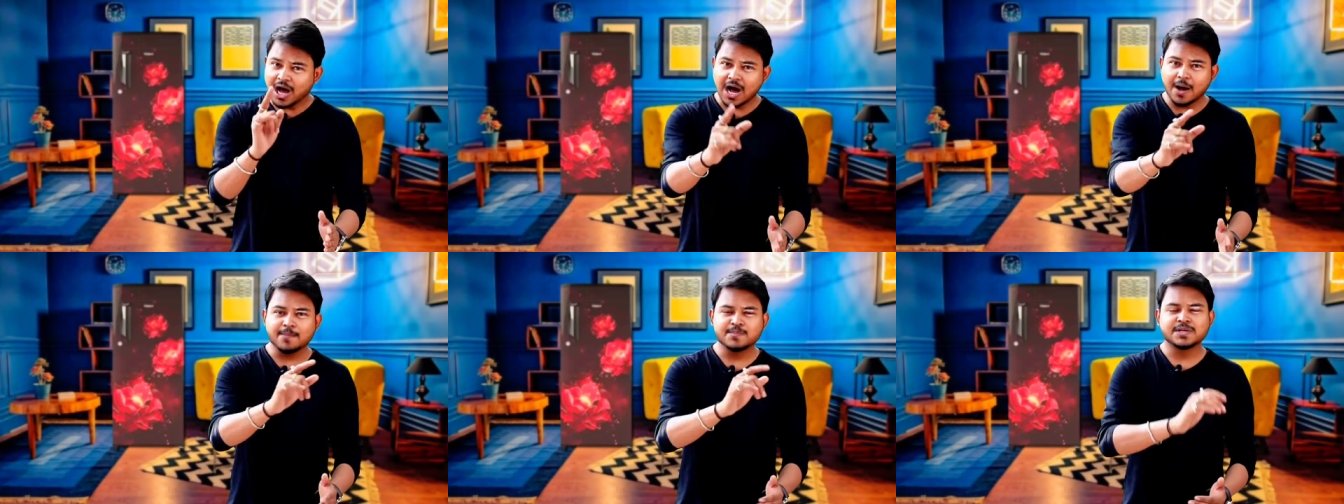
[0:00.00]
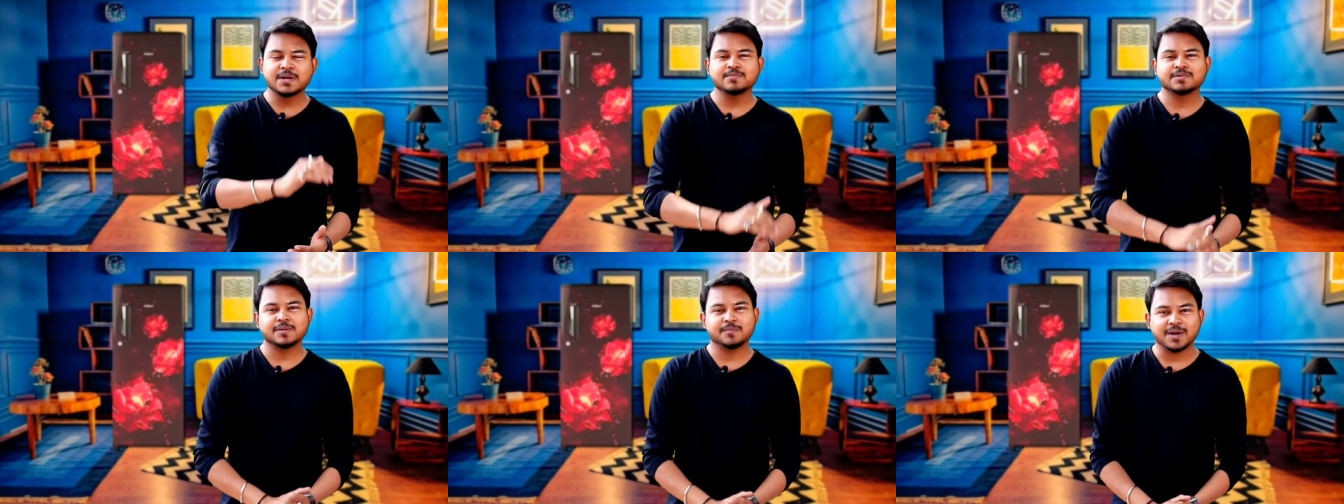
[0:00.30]
आप
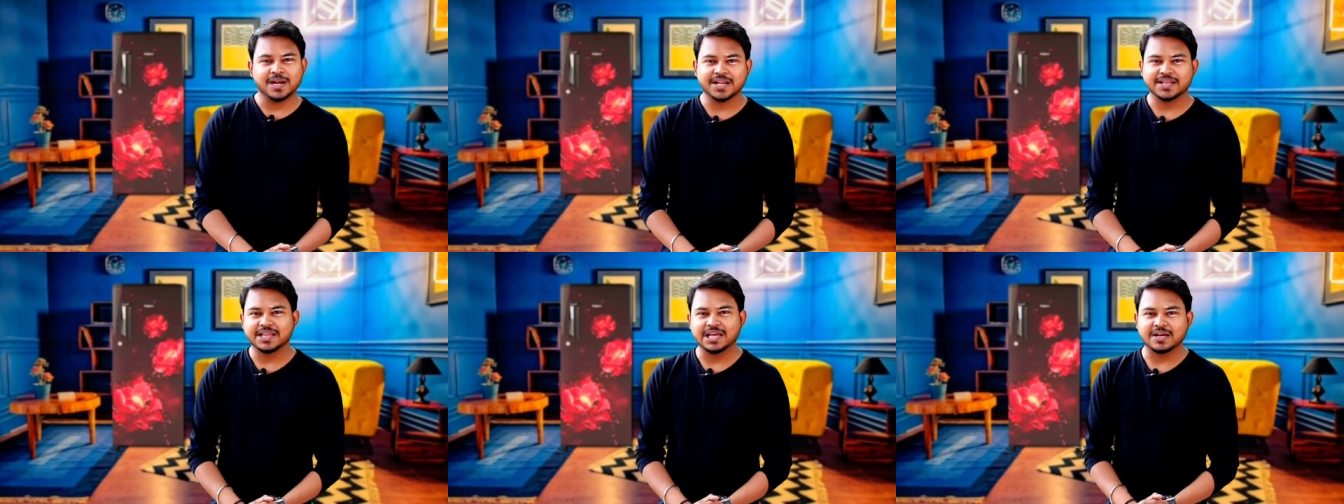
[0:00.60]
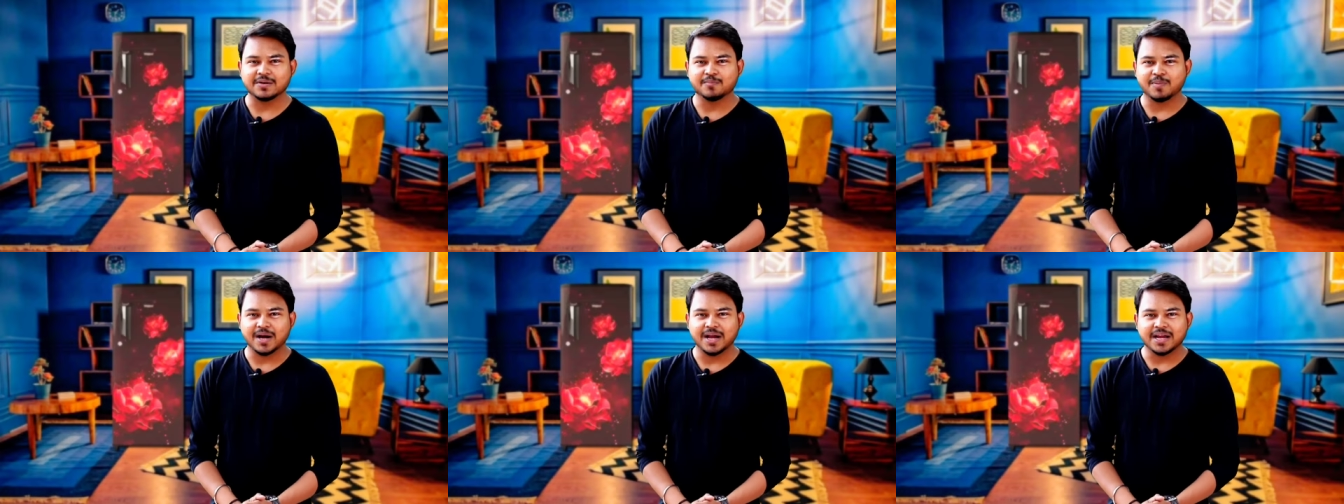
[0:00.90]
सबसे पहले देख
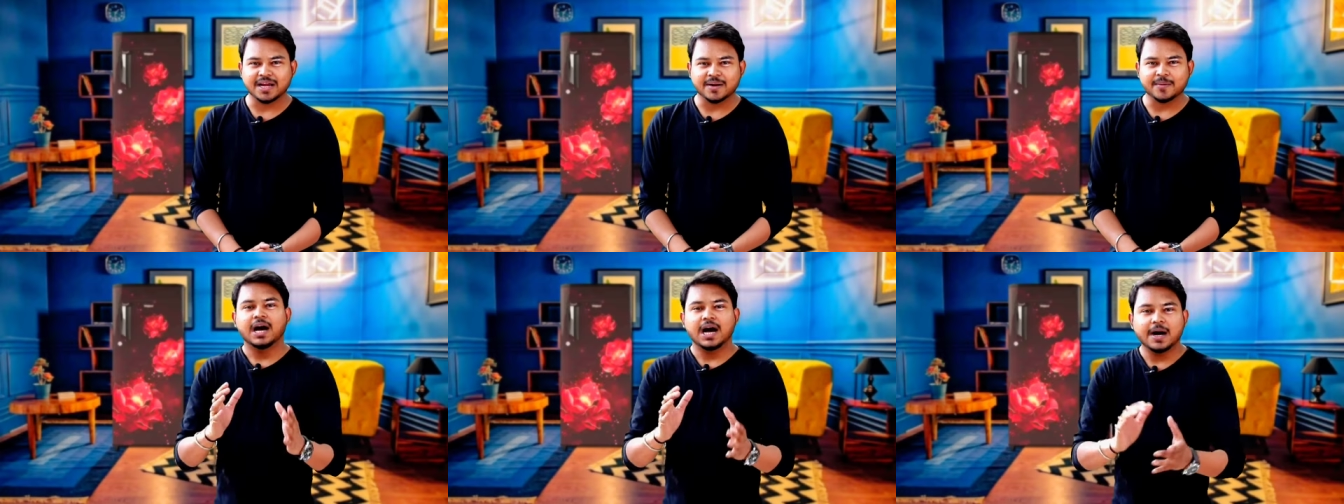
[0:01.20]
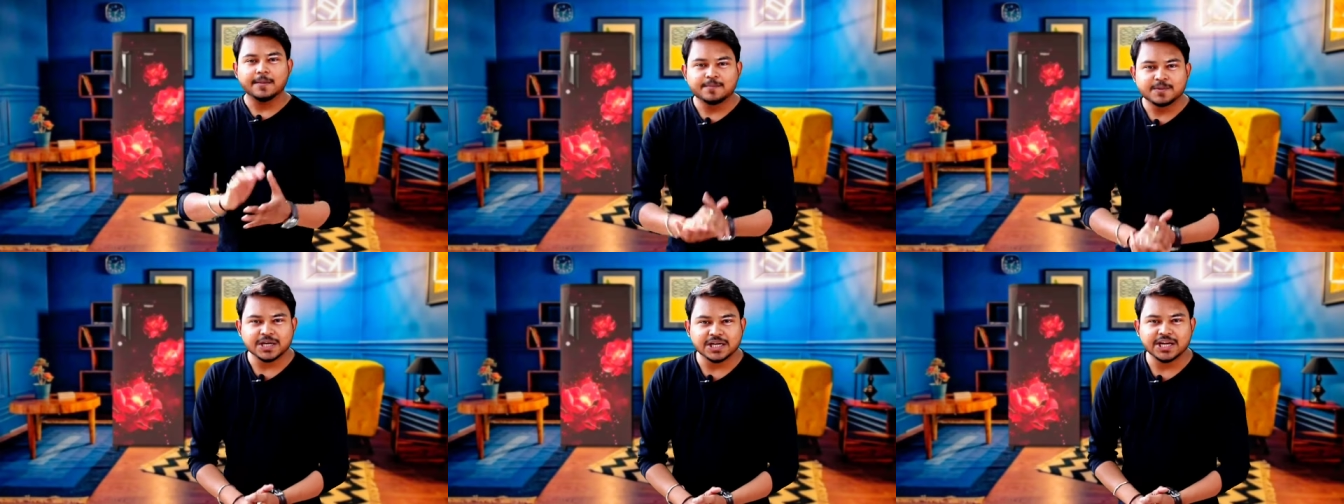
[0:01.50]
पाए
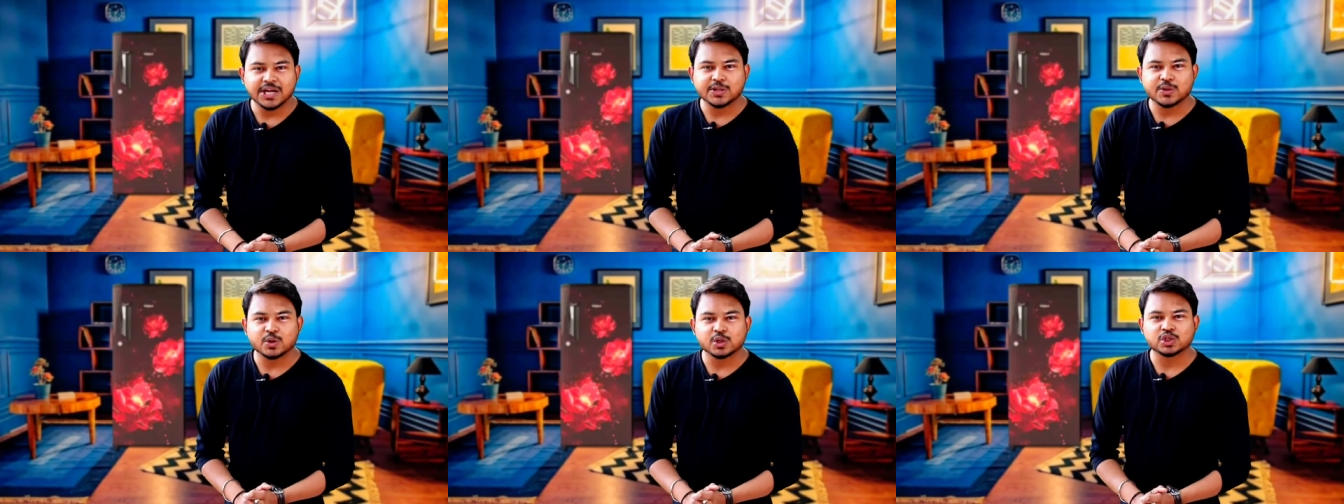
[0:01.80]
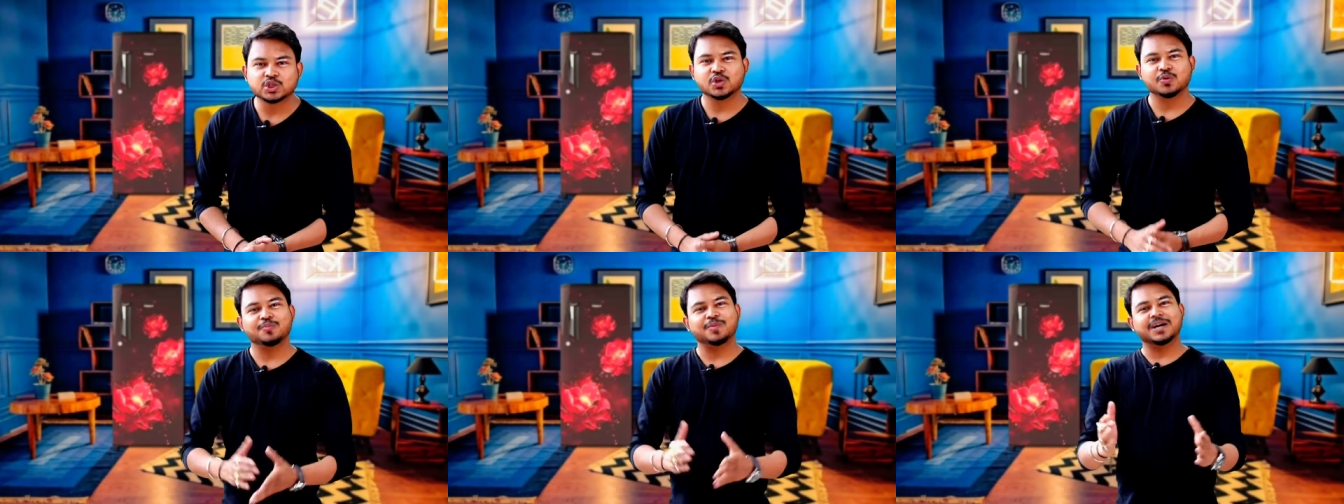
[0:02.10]
अब चलिए
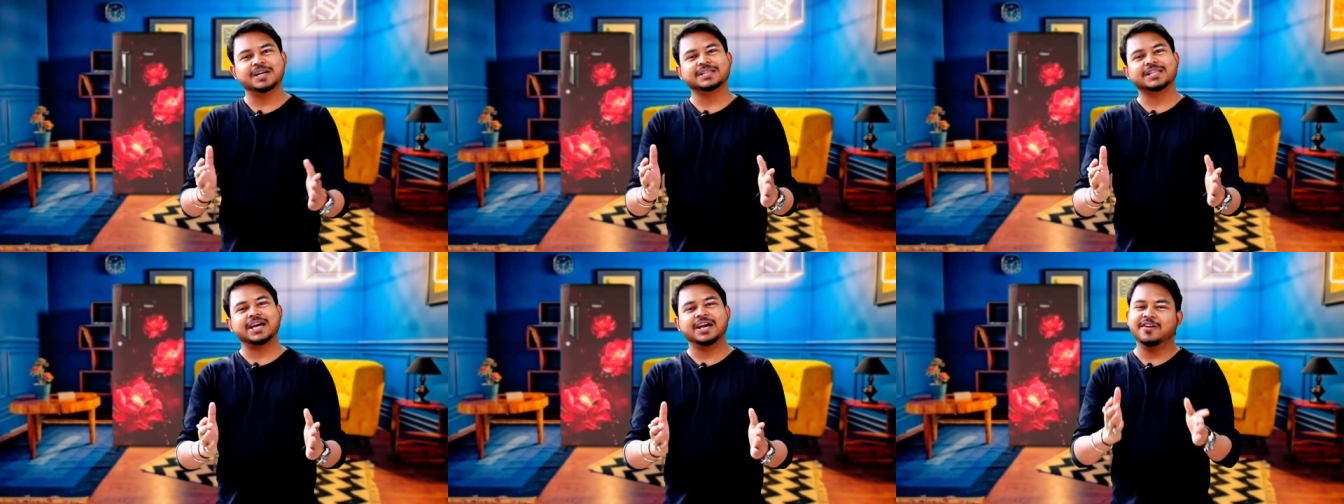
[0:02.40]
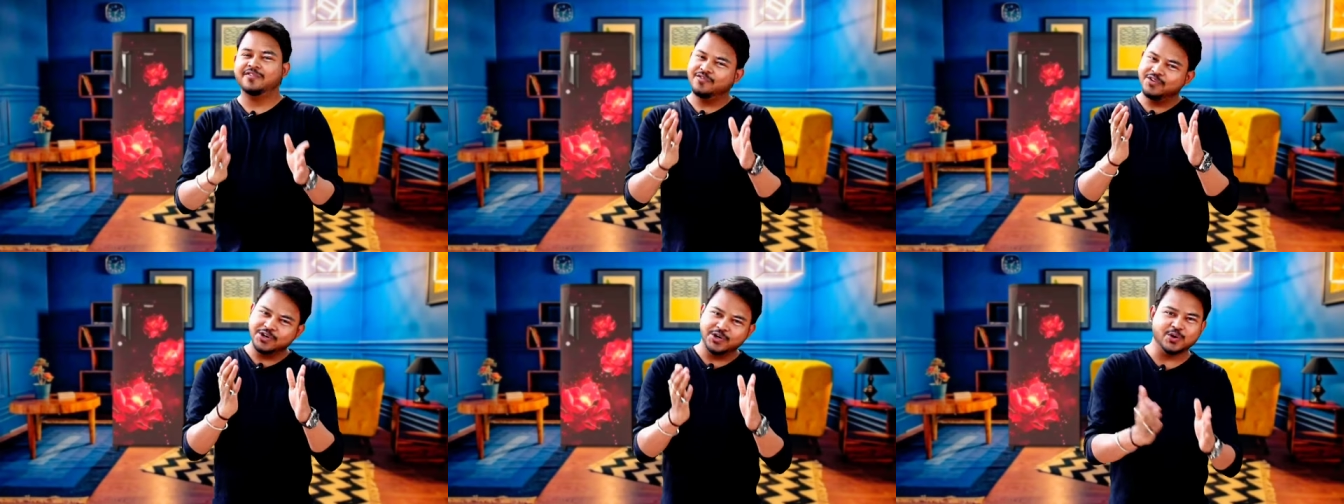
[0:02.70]
दोस्तों बढ़ते हैं
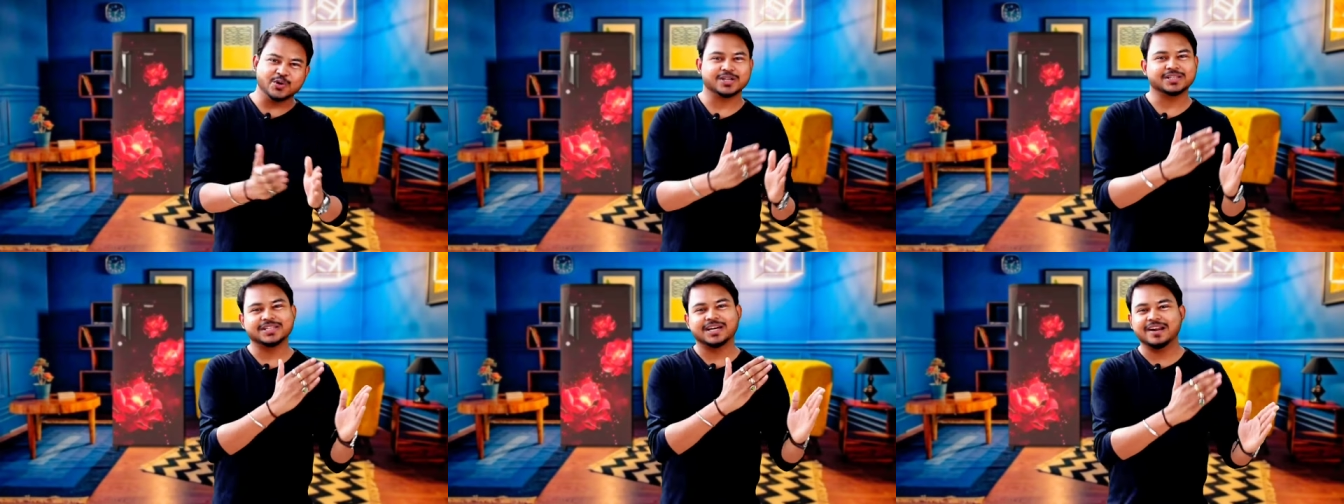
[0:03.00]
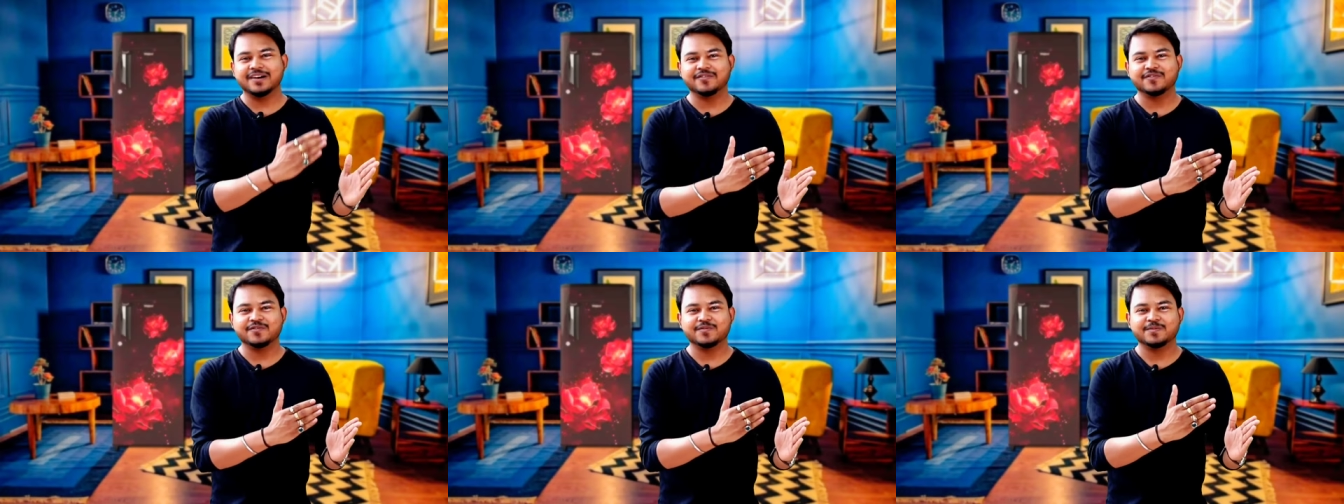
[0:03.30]
वीडियो की
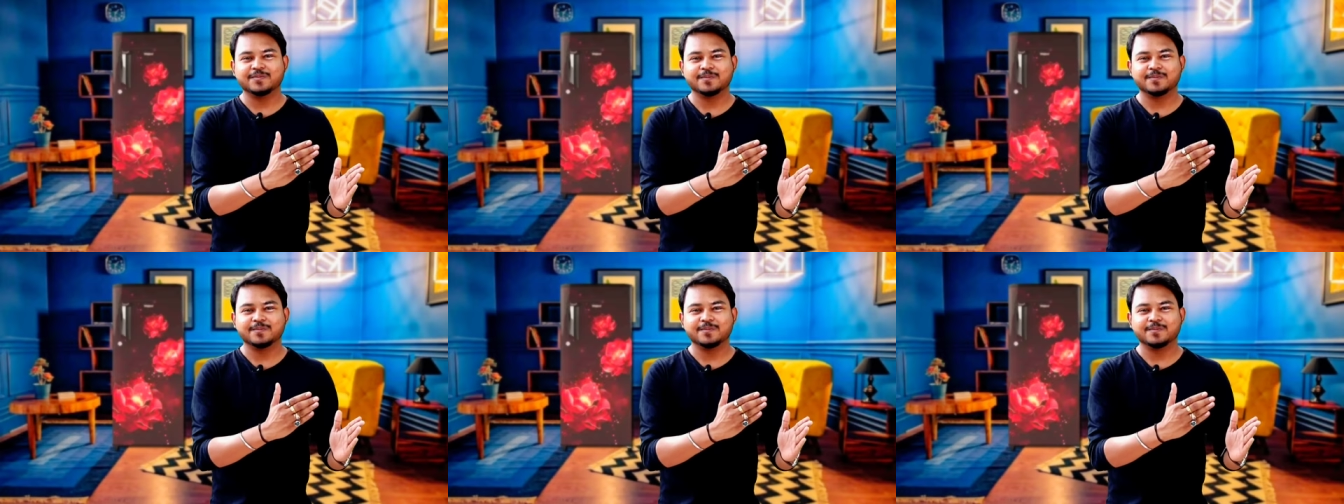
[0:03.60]
तरफ